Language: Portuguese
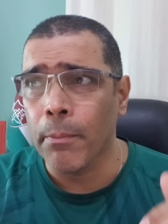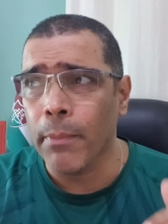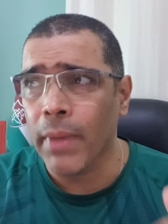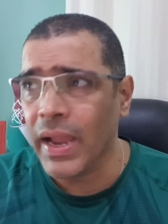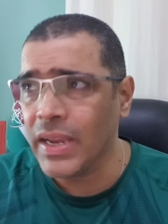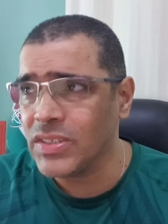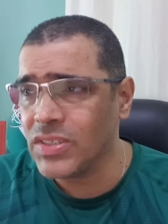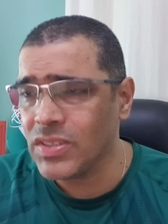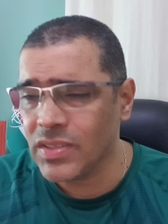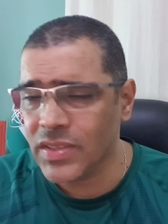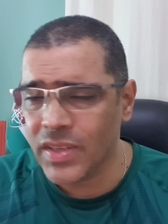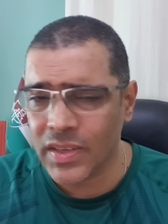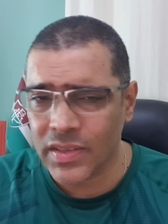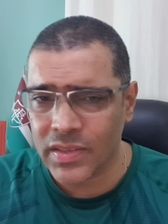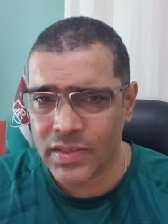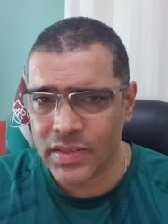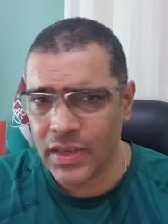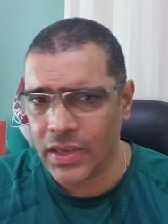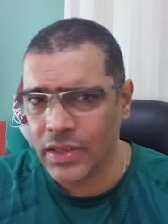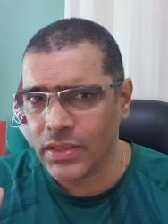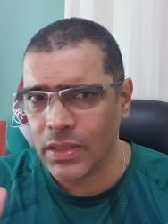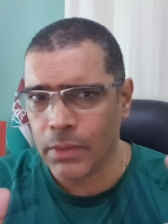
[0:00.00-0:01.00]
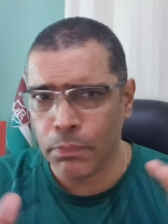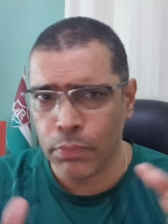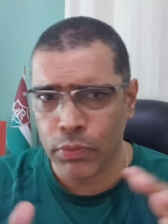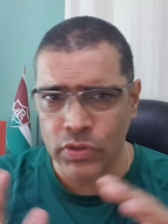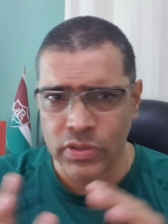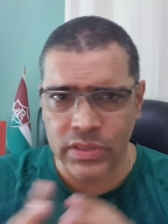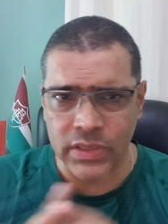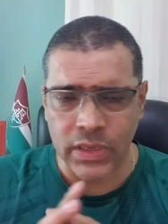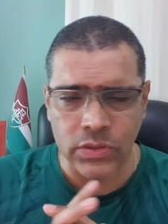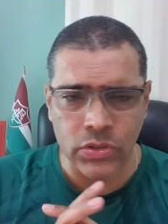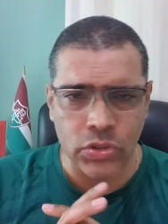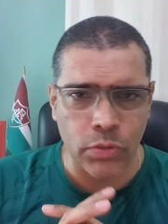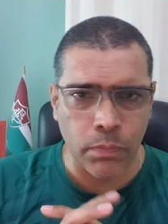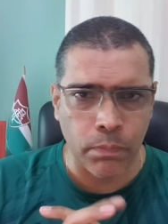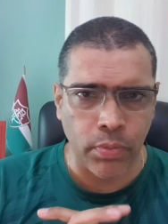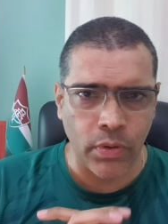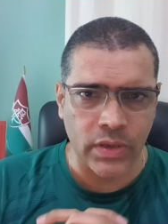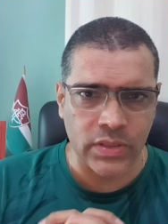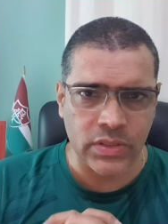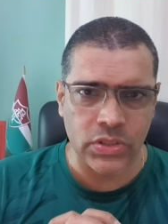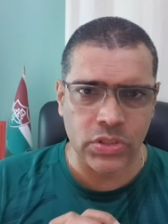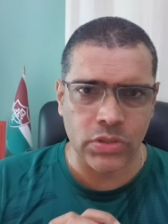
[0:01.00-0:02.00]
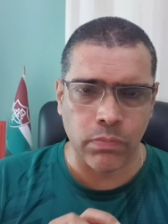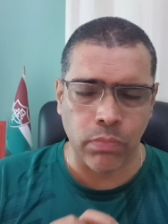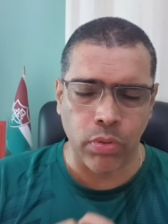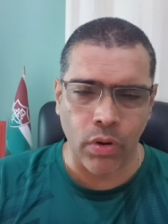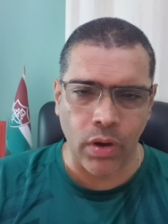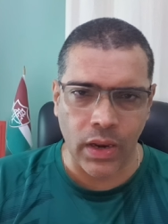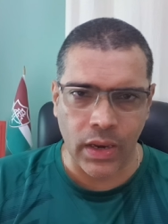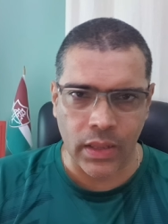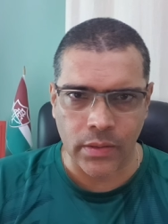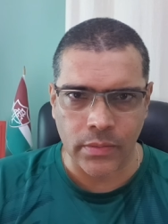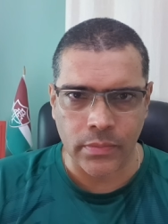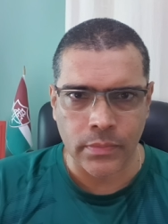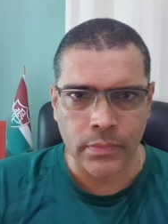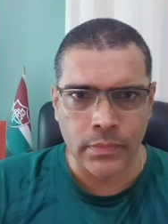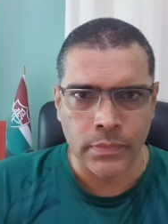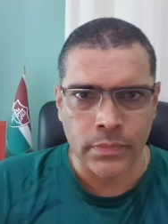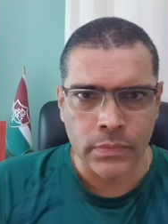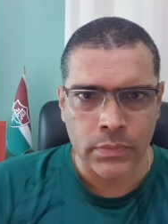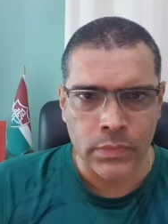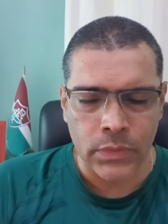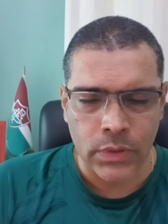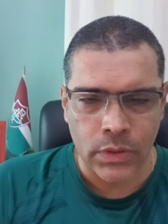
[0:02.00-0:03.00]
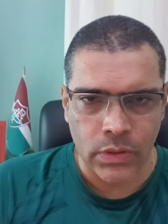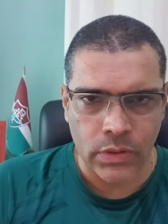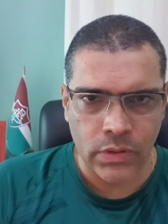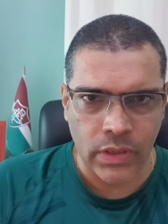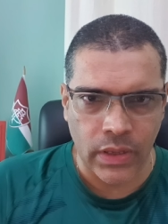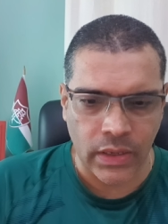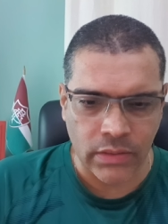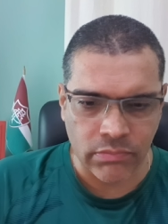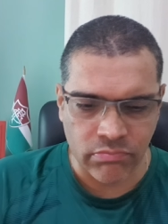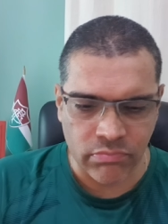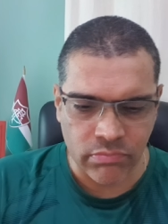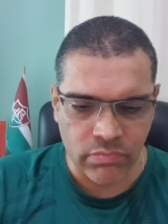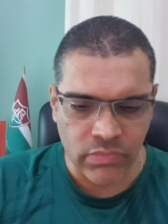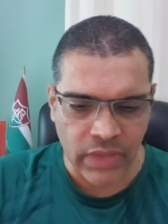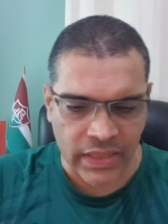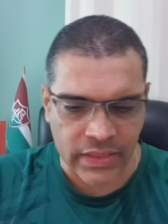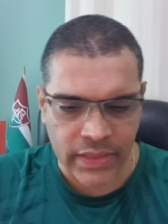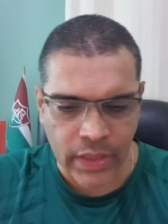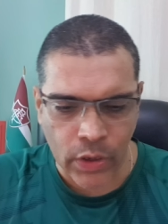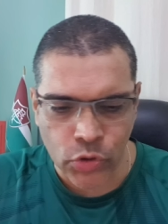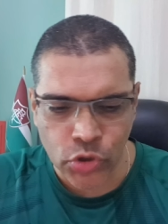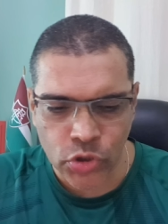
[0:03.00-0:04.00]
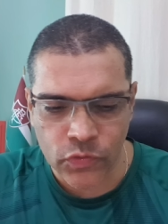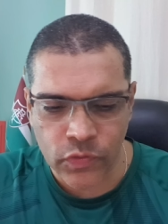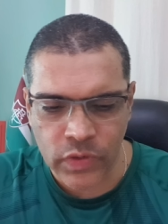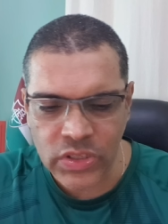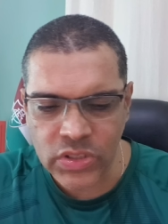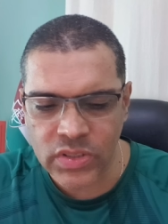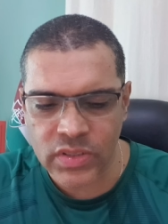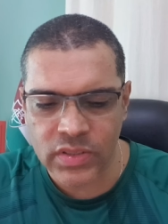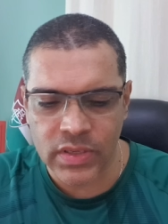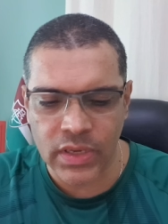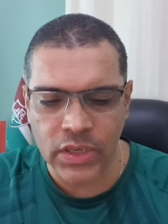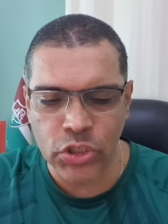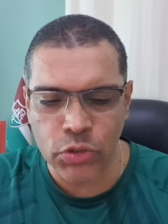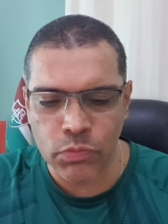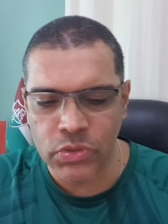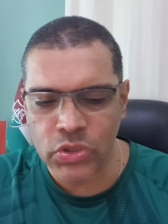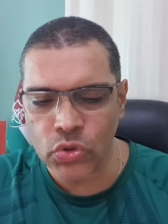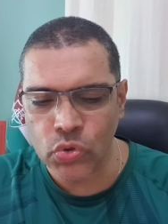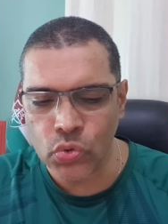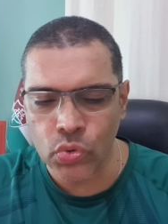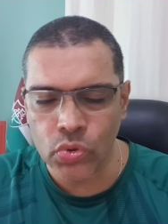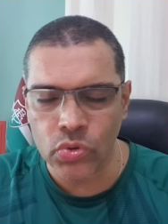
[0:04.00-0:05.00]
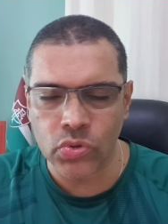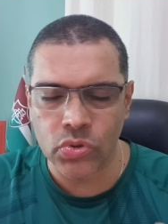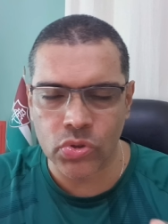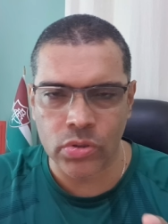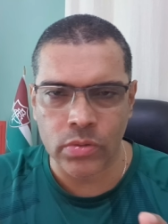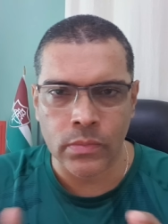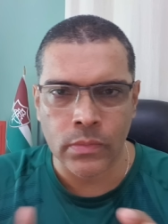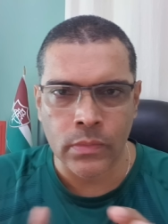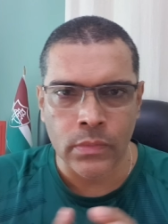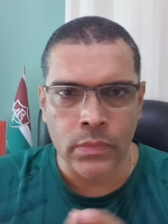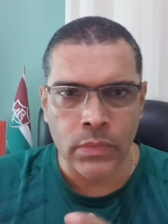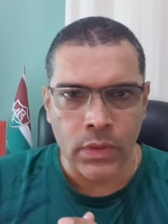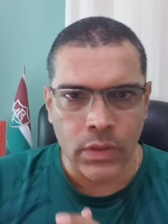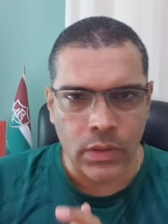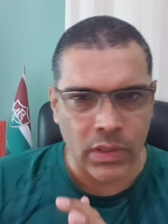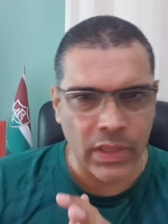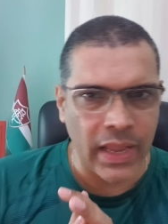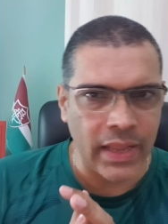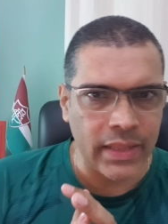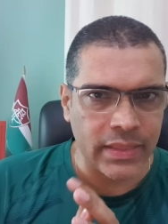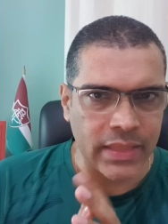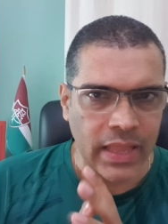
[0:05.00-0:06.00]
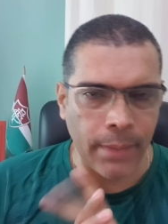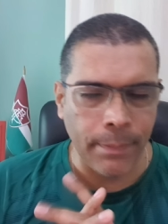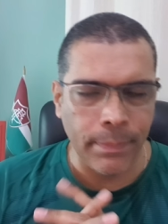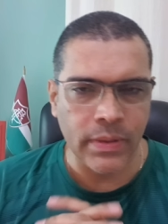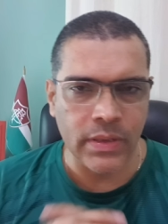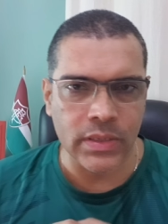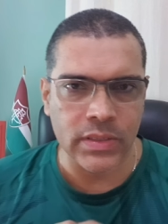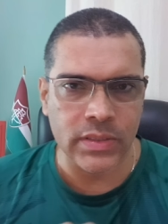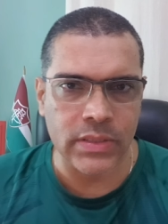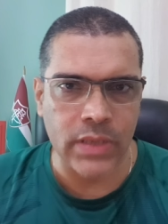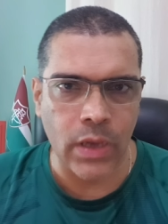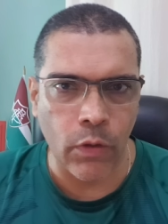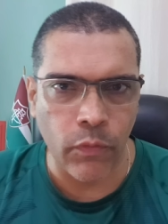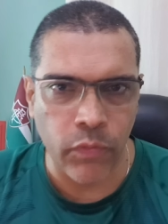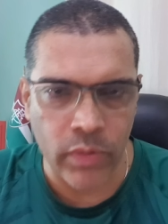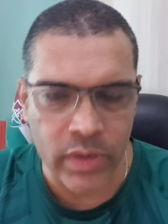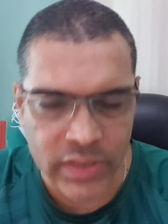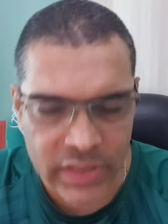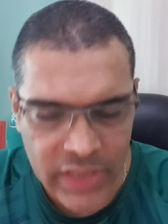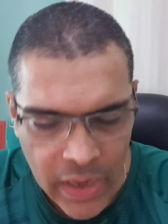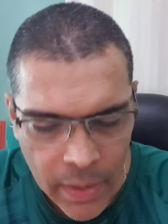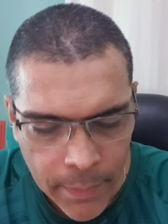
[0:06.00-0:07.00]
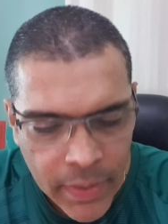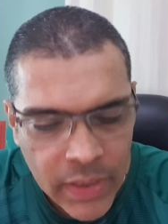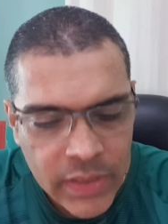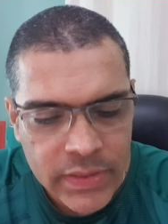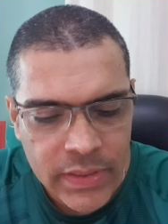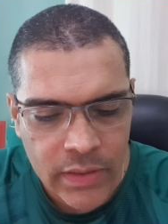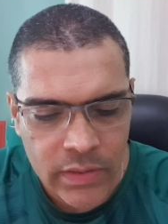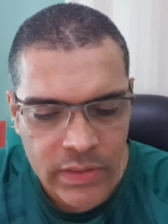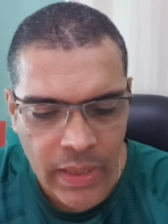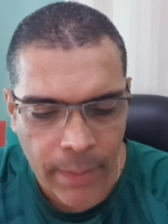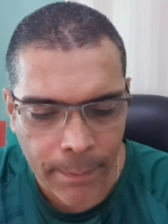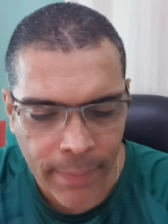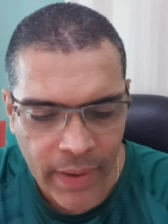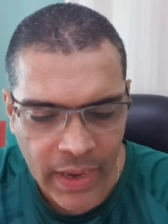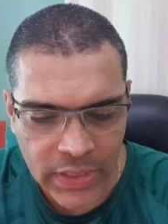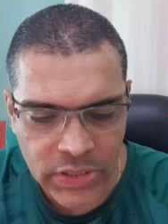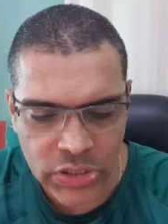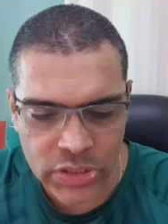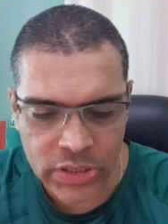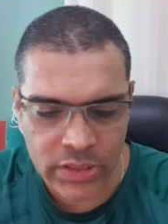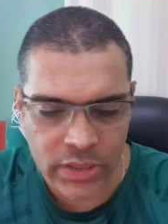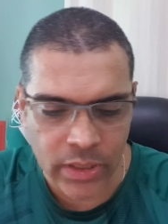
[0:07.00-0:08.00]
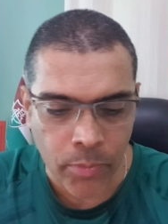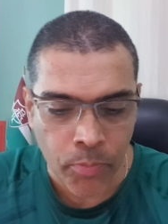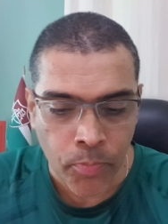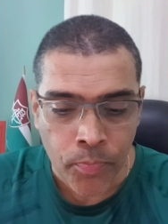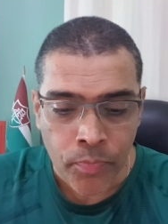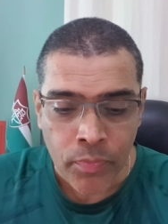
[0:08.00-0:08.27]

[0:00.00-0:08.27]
mais de 60% de posse de bola né, até os 26 minutos da etapa inicial. O Fluminense estava mandando na partida.